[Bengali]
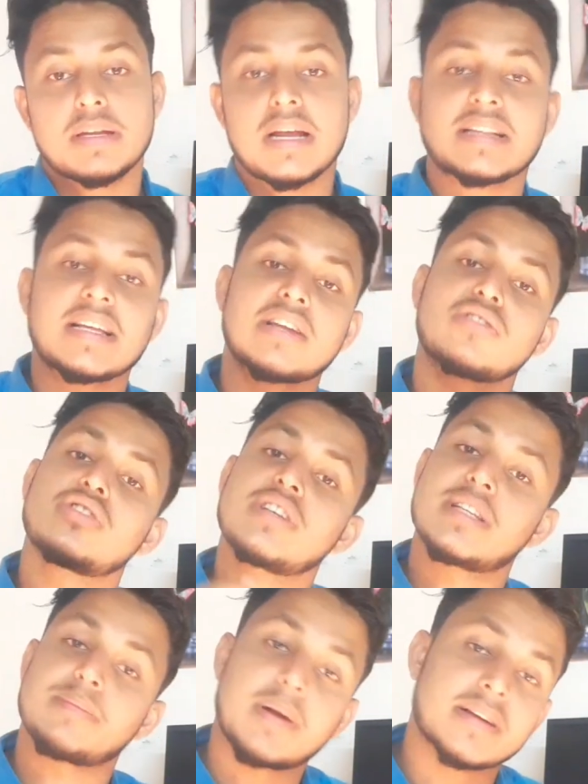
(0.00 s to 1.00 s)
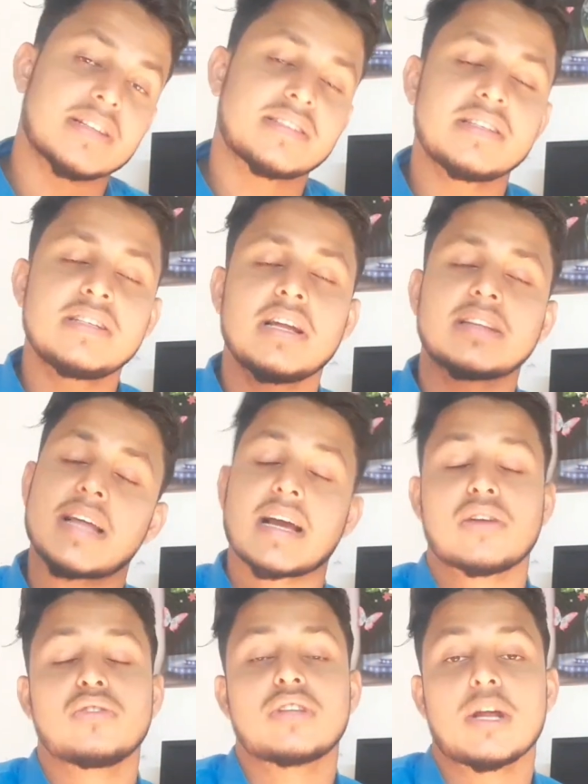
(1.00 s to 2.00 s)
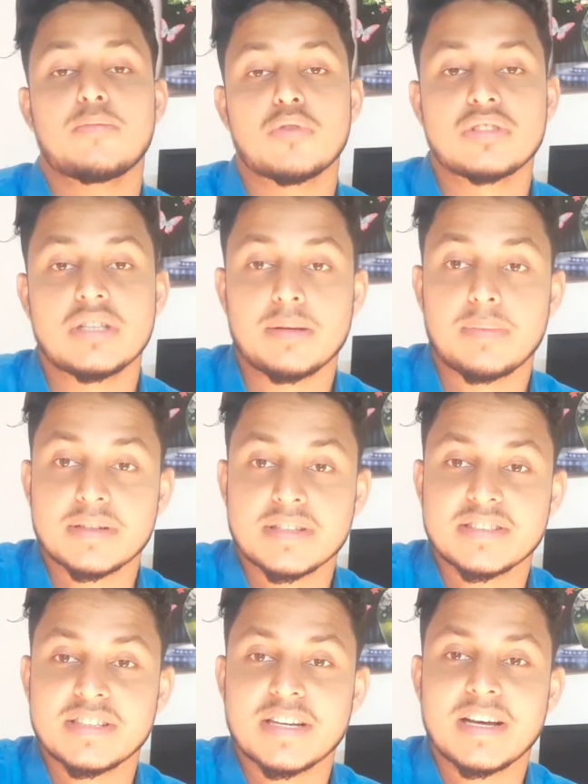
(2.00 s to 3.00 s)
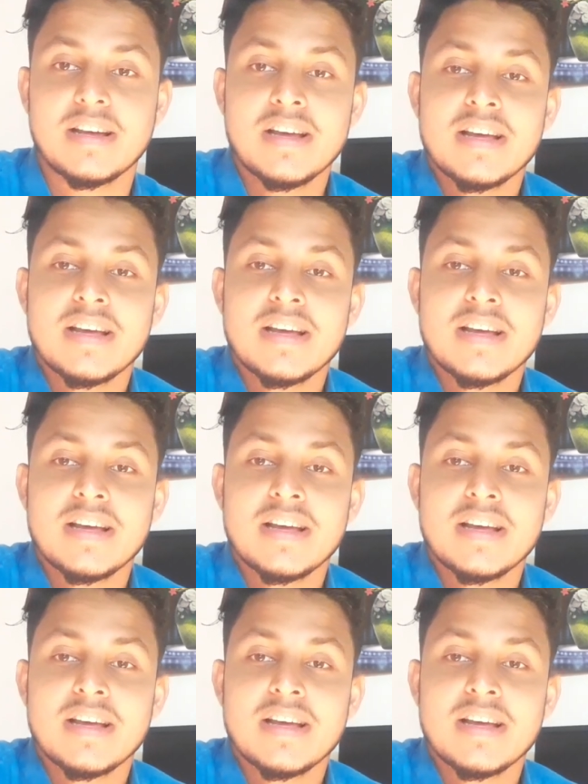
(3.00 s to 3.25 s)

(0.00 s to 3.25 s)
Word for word: না থাকলে তো যেতে পারতেছেনই না থাকলেও তারপরে যেতে পারতেছেন না